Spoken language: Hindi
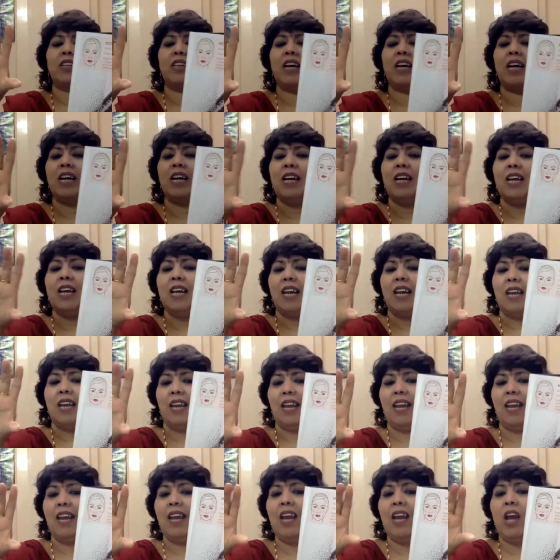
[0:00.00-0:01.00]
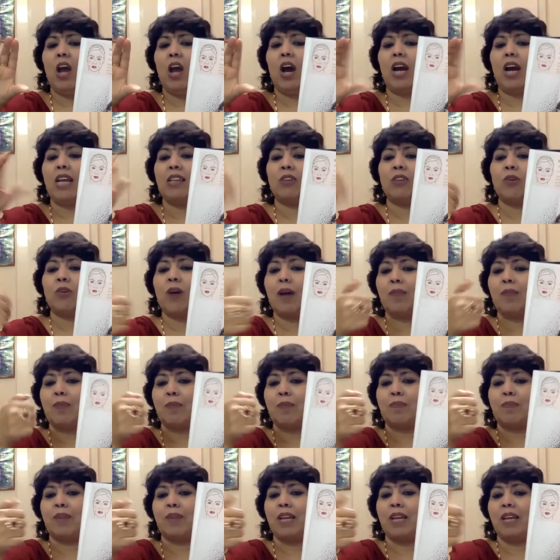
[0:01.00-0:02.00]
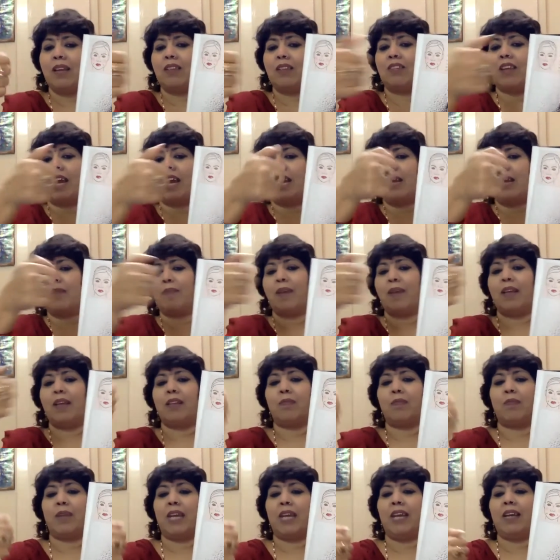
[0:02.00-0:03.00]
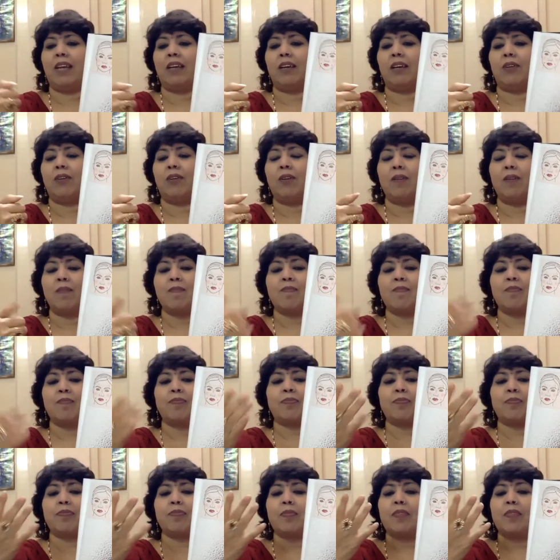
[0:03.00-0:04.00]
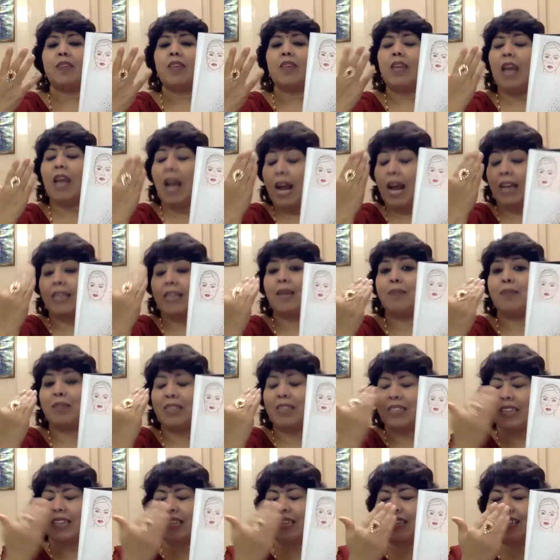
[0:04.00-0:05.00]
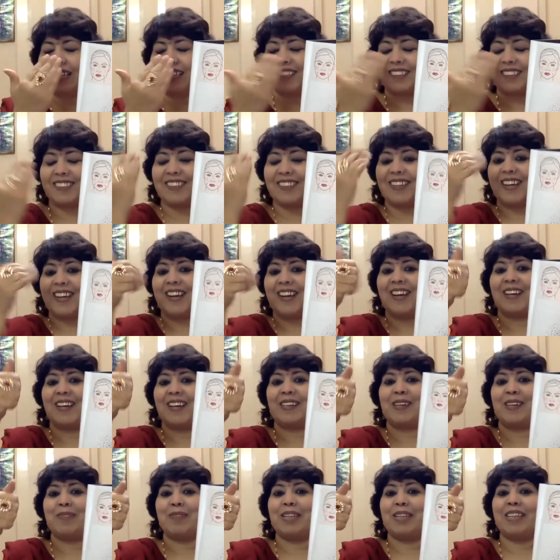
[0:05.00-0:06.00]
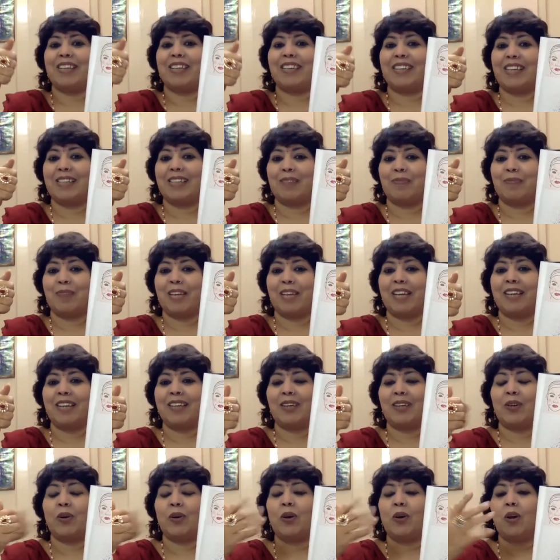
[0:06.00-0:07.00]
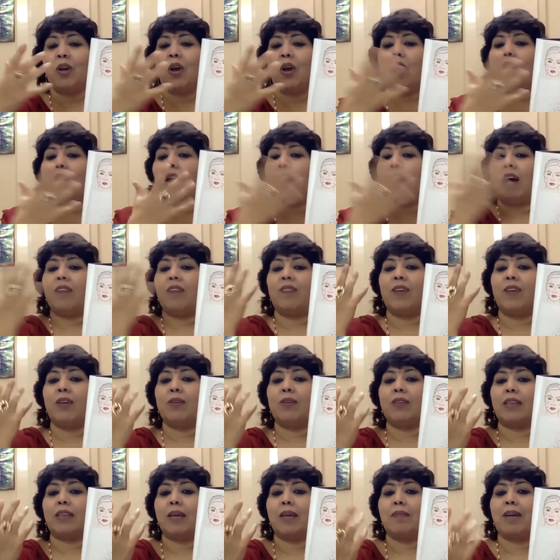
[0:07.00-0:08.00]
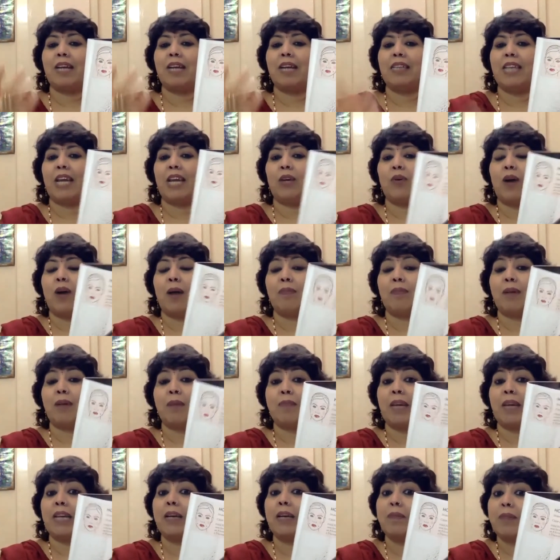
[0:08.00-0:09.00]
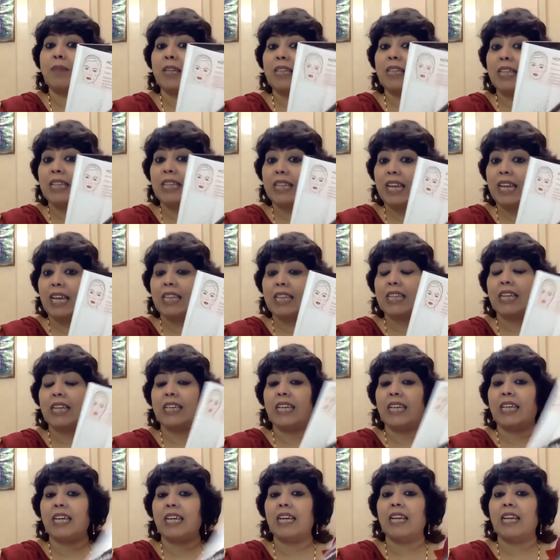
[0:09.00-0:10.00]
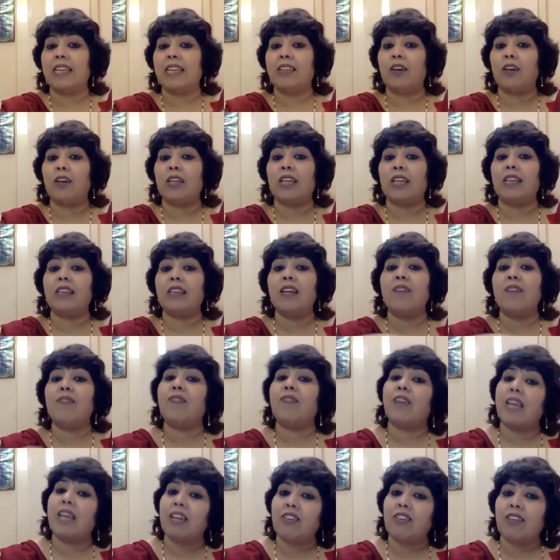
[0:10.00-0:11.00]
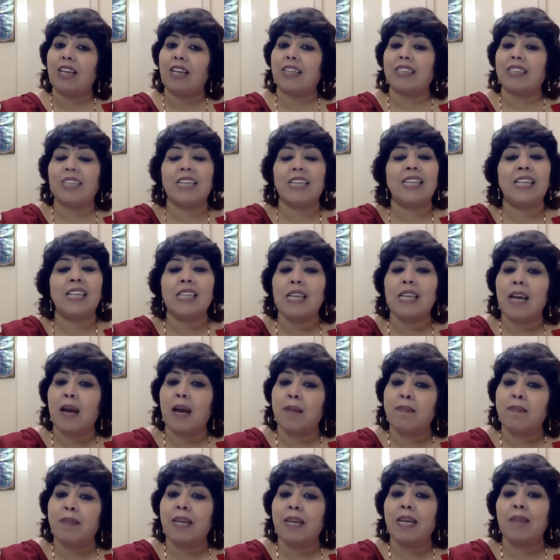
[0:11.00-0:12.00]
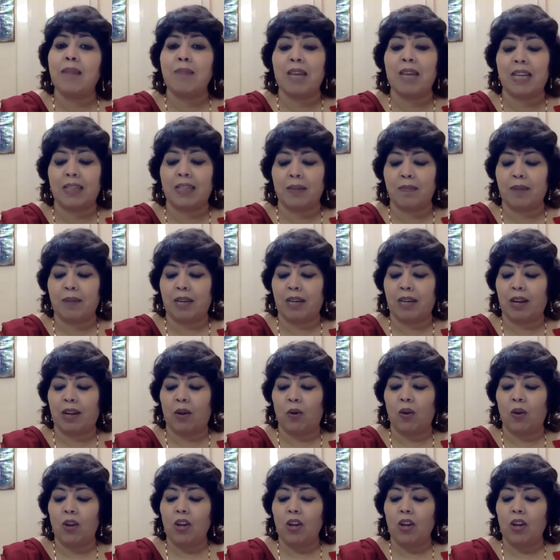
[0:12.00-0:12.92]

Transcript: सा है इसको आप अपने चेहरे पे स्प्रे करो आंखें बंद कर लेना आंखें बंद करके स्प्रे करो और फिर उसके बाद देखो आपका मेकअप कितनी देर तक टिका रहता है और कितना फ्रेश लगता है जैसे अभी मेकअप कराओ